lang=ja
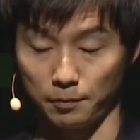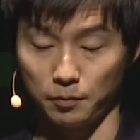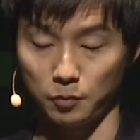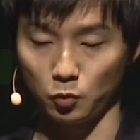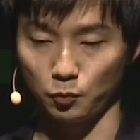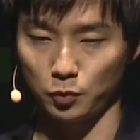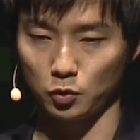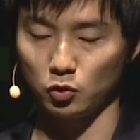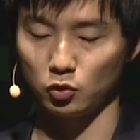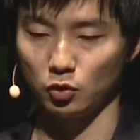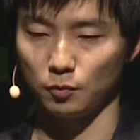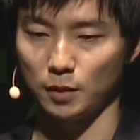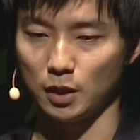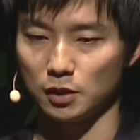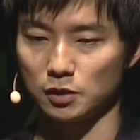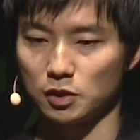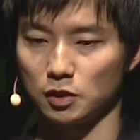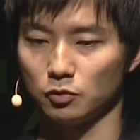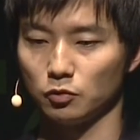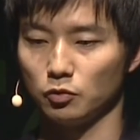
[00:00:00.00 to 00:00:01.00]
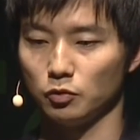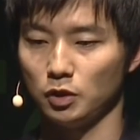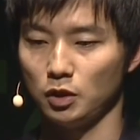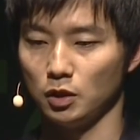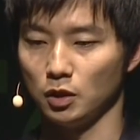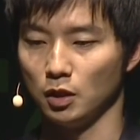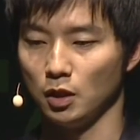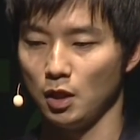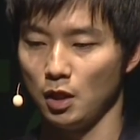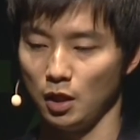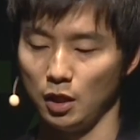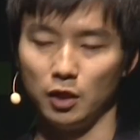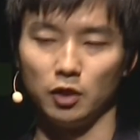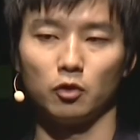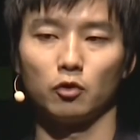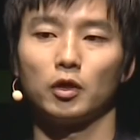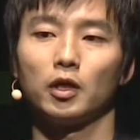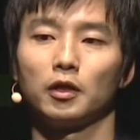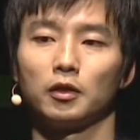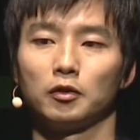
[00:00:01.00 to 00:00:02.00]
ポップコーンのマーチャントに営
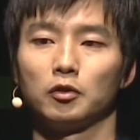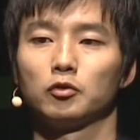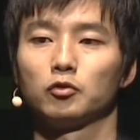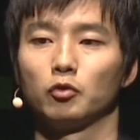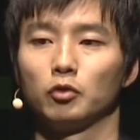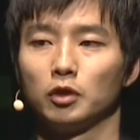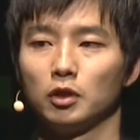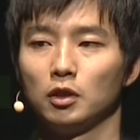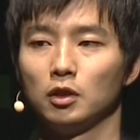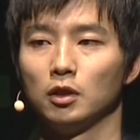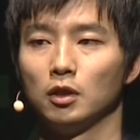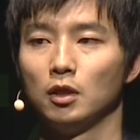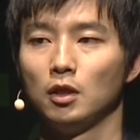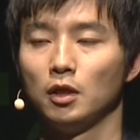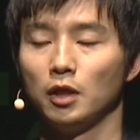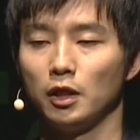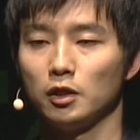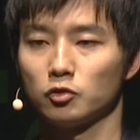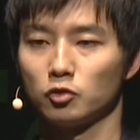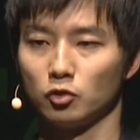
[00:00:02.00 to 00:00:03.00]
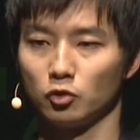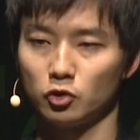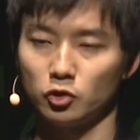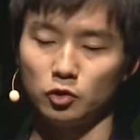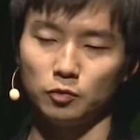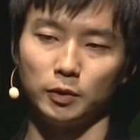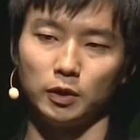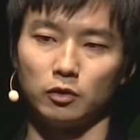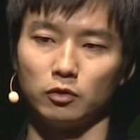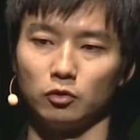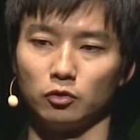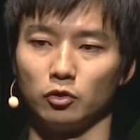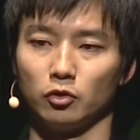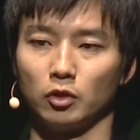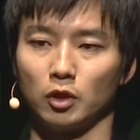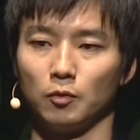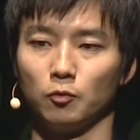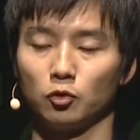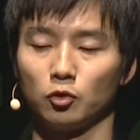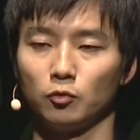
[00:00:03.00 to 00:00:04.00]
業をかけていくときにやはりそのクービックっていう
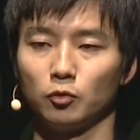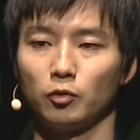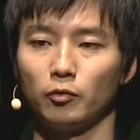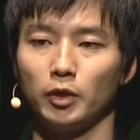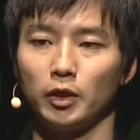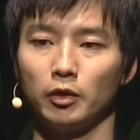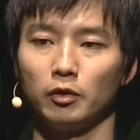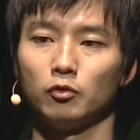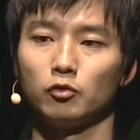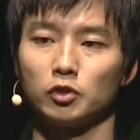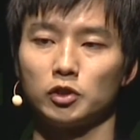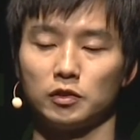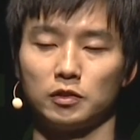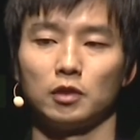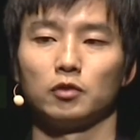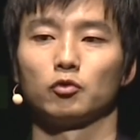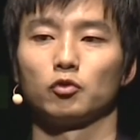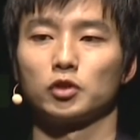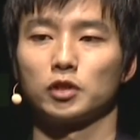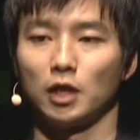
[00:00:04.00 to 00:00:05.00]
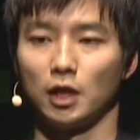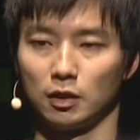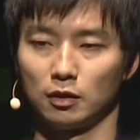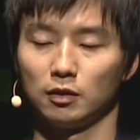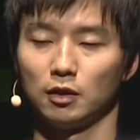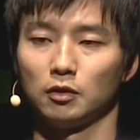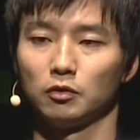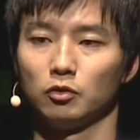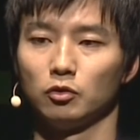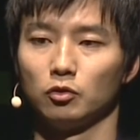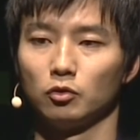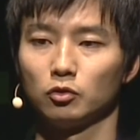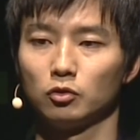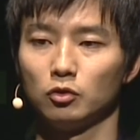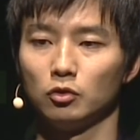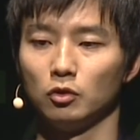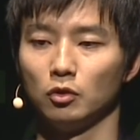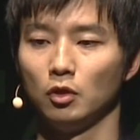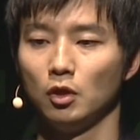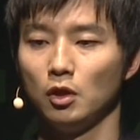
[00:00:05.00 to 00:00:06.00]
のがもともと我々の資産としてあったっていうのと
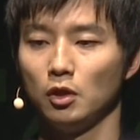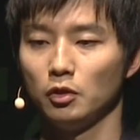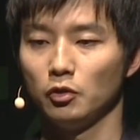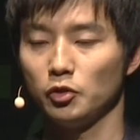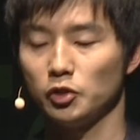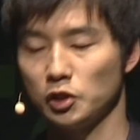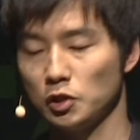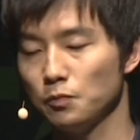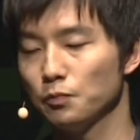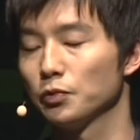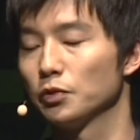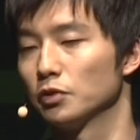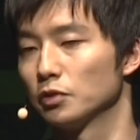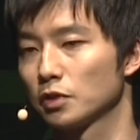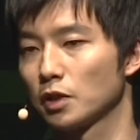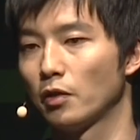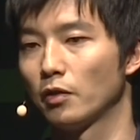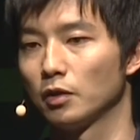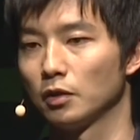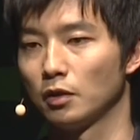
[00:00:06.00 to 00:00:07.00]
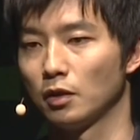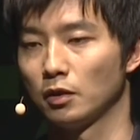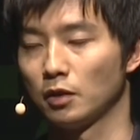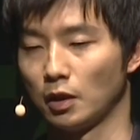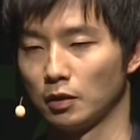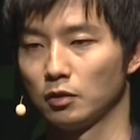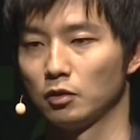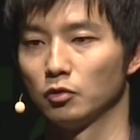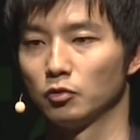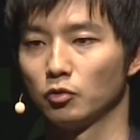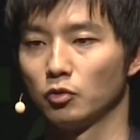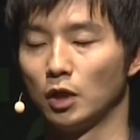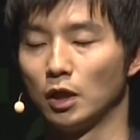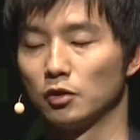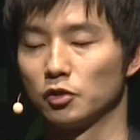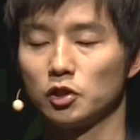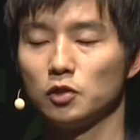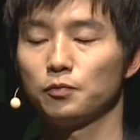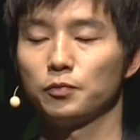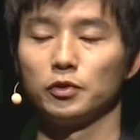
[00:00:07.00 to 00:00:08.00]
よりシンプルに使われてたっていうとこあ
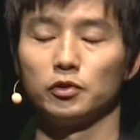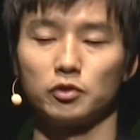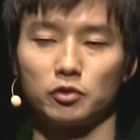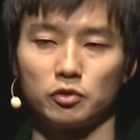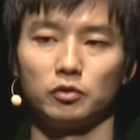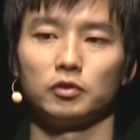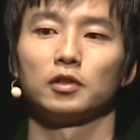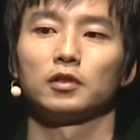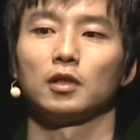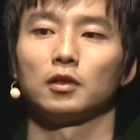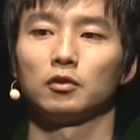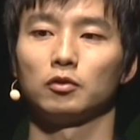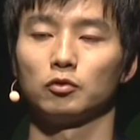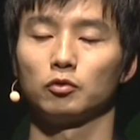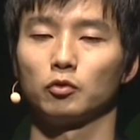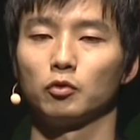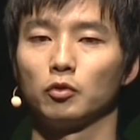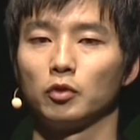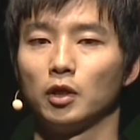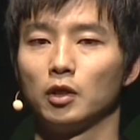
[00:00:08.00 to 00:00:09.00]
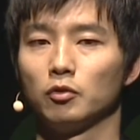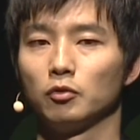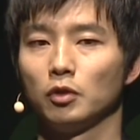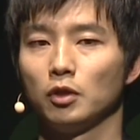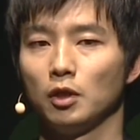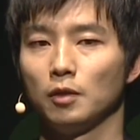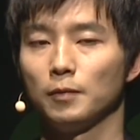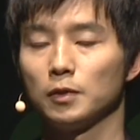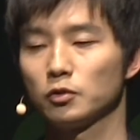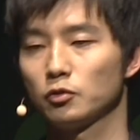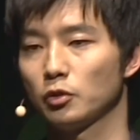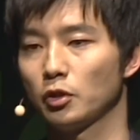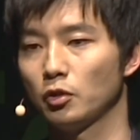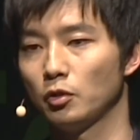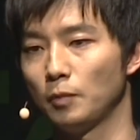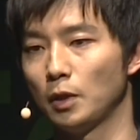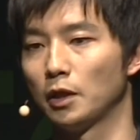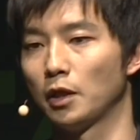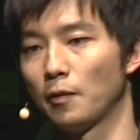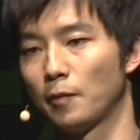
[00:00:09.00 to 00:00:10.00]
のシンプルに作ってたっていうところがあるので、まあ、それを
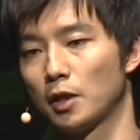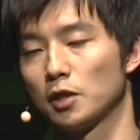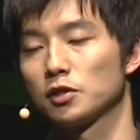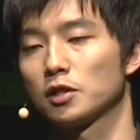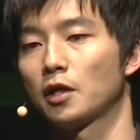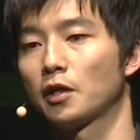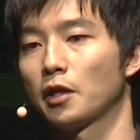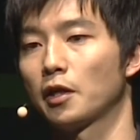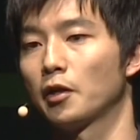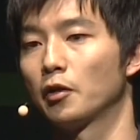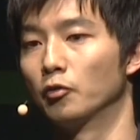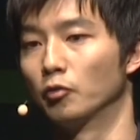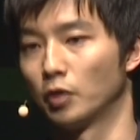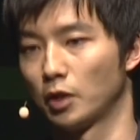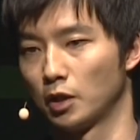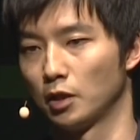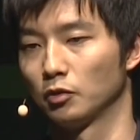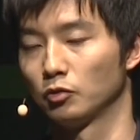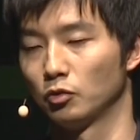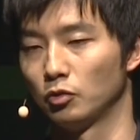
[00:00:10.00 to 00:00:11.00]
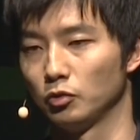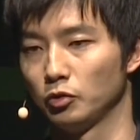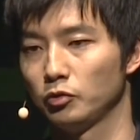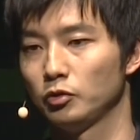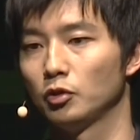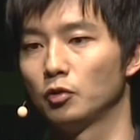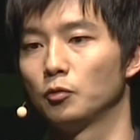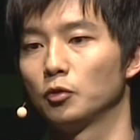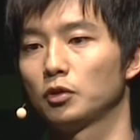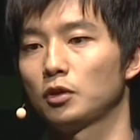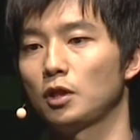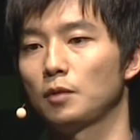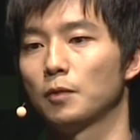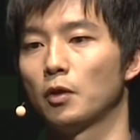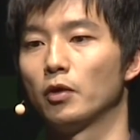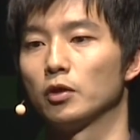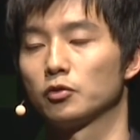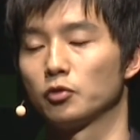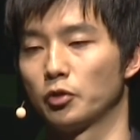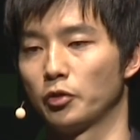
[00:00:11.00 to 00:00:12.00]
まあレバレッジかけられるのかなというふうに思って今
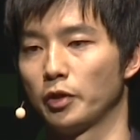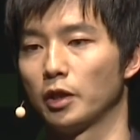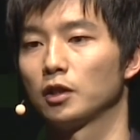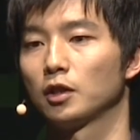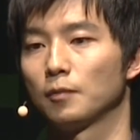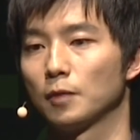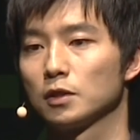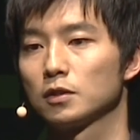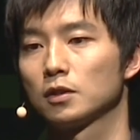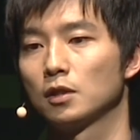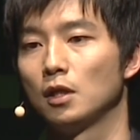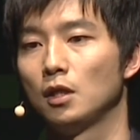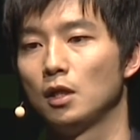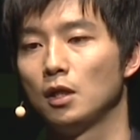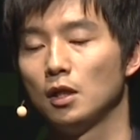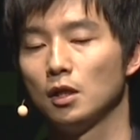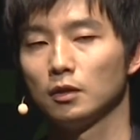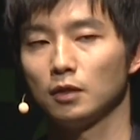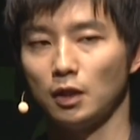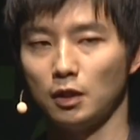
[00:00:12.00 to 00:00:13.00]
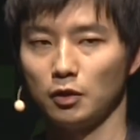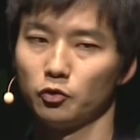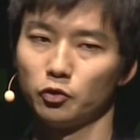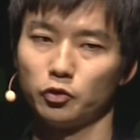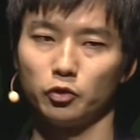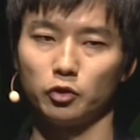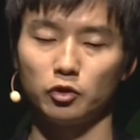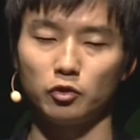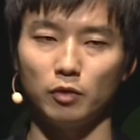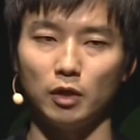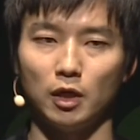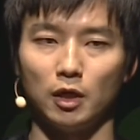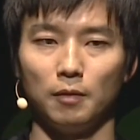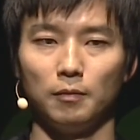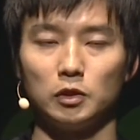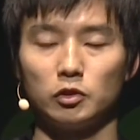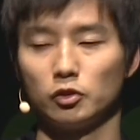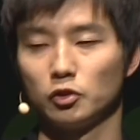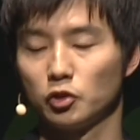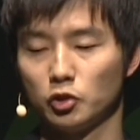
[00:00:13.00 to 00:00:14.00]
はそれをやってますたくゆくは
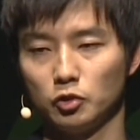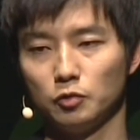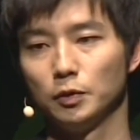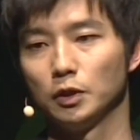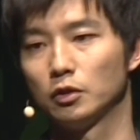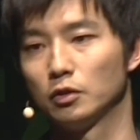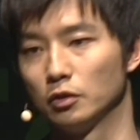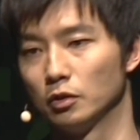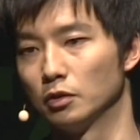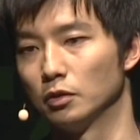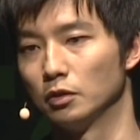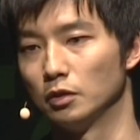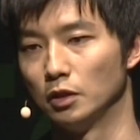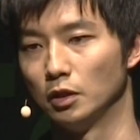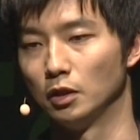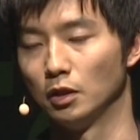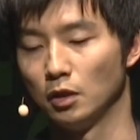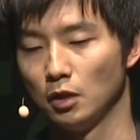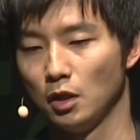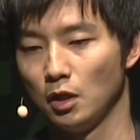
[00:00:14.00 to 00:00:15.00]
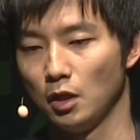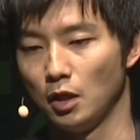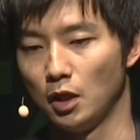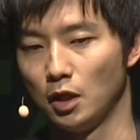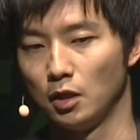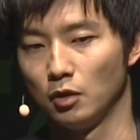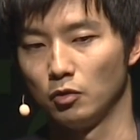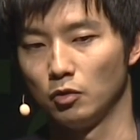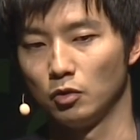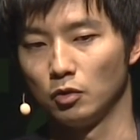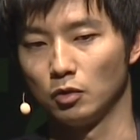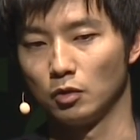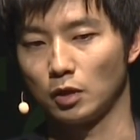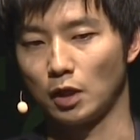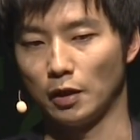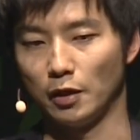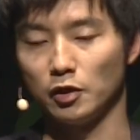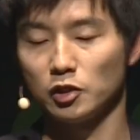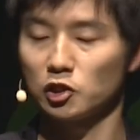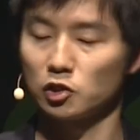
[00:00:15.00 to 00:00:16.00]
別にクービックにあの
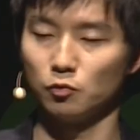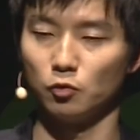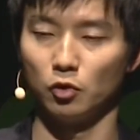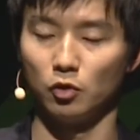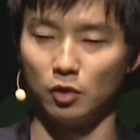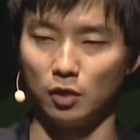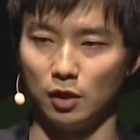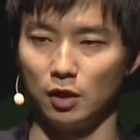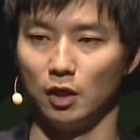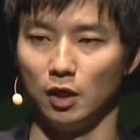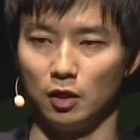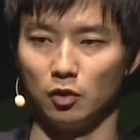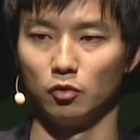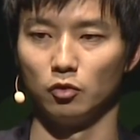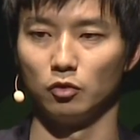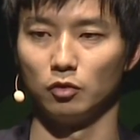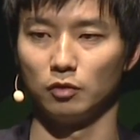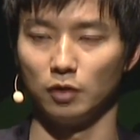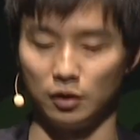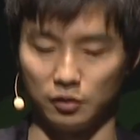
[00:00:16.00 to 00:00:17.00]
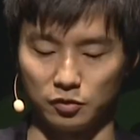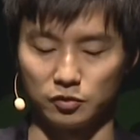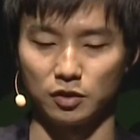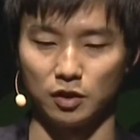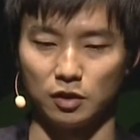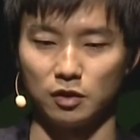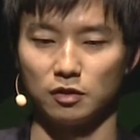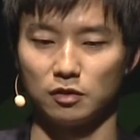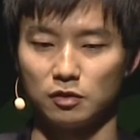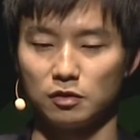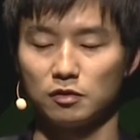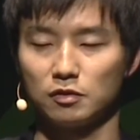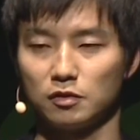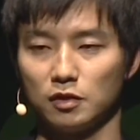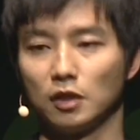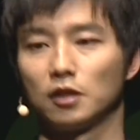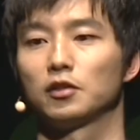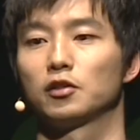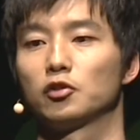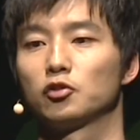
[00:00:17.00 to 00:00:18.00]
必ずしもあのなんていうんですかねつ
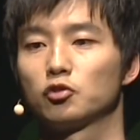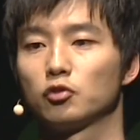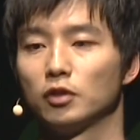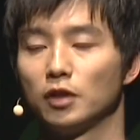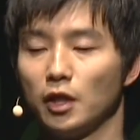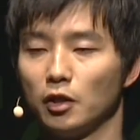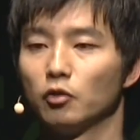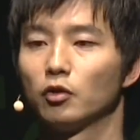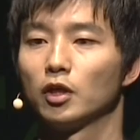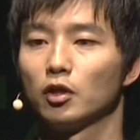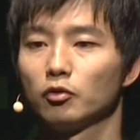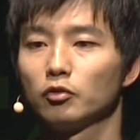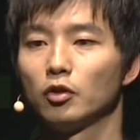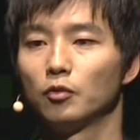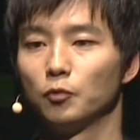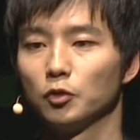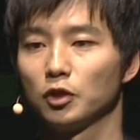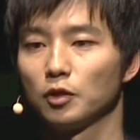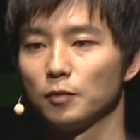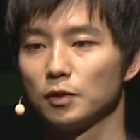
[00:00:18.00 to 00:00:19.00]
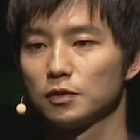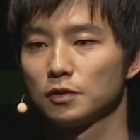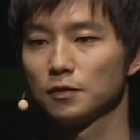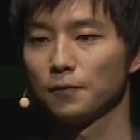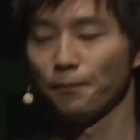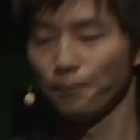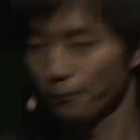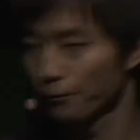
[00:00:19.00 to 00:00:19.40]
ながってる必要はないのかなとは思ってます